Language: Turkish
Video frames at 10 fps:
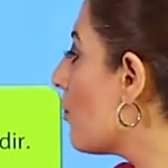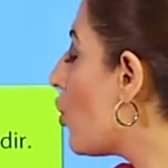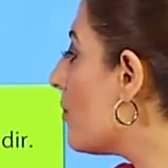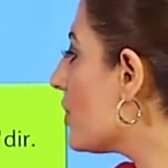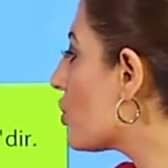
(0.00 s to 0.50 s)

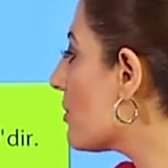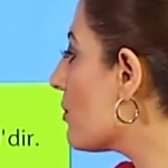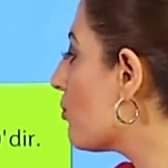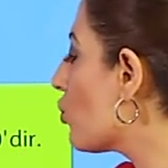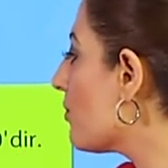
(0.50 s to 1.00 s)
bölme
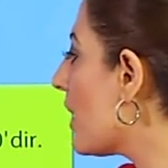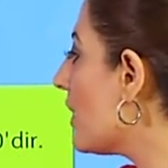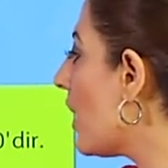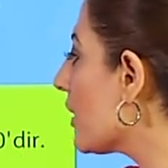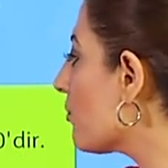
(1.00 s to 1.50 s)
işlemi yapıyorum.
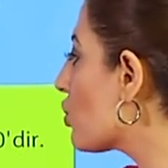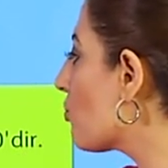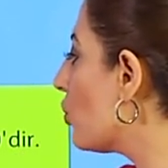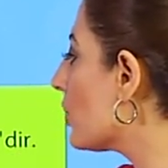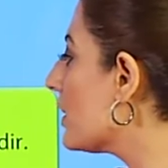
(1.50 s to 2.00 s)
Yani
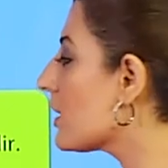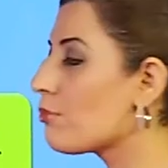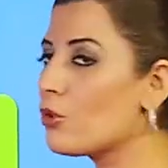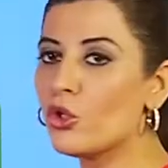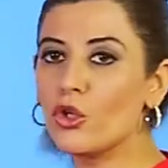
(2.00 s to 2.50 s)
60 bölü
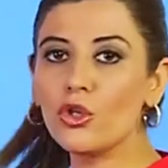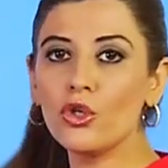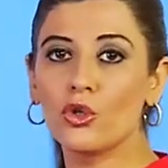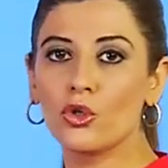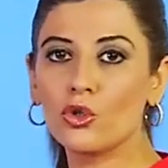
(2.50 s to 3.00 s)
40 bölü
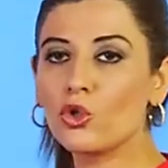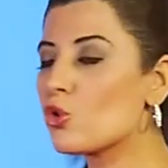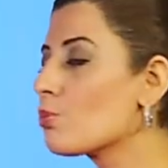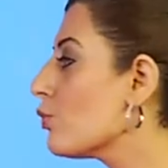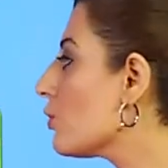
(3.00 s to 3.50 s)

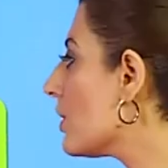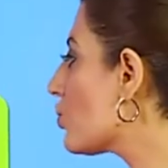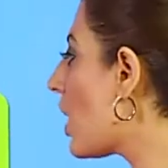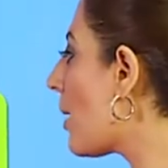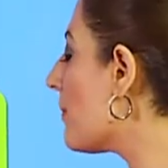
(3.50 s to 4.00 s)
100. Bunu da
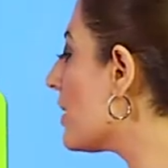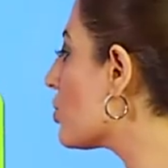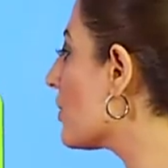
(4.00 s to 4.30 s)
çarpmaya